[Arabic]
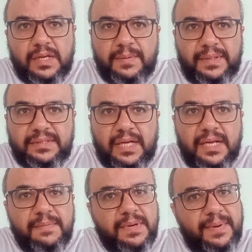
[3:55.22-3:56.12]
انما انت
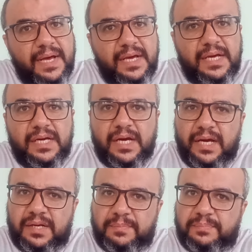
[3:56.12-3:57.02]
يا اما بقى
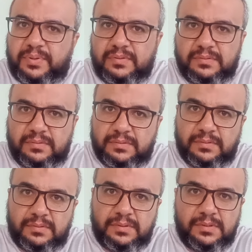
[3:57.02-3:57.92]
ايه اقلب
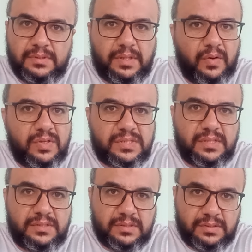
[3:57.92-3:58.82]
خلاص
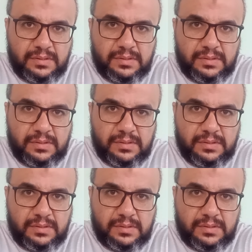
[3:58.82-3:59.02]
كده